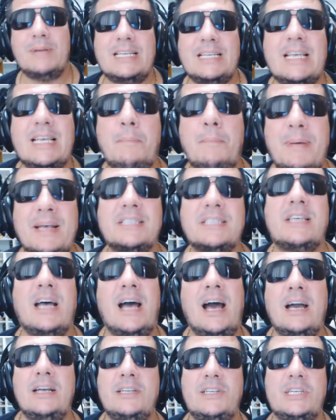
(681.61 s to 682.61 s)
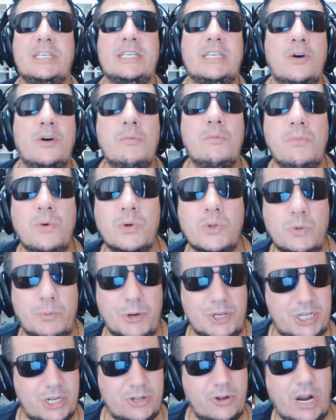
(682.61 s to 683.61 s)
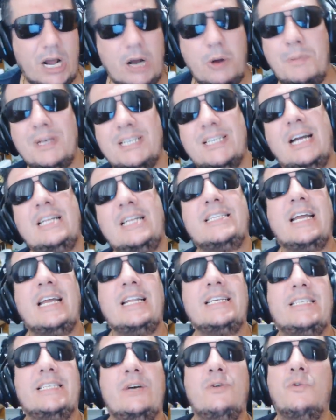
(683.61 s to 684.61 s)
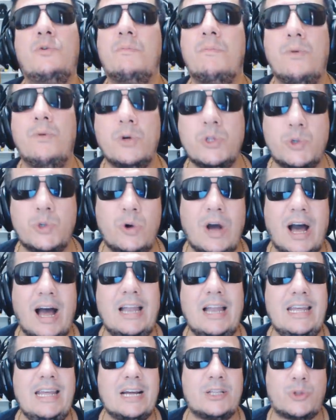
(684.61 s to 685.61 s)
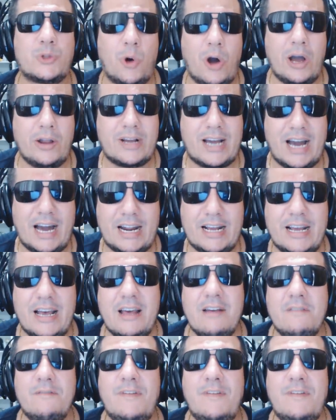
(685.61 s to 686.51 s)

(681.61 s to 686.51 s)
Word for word: Mas apesar de ser um mundo procedural, apesar de ele ser um mundo aleatório, cara,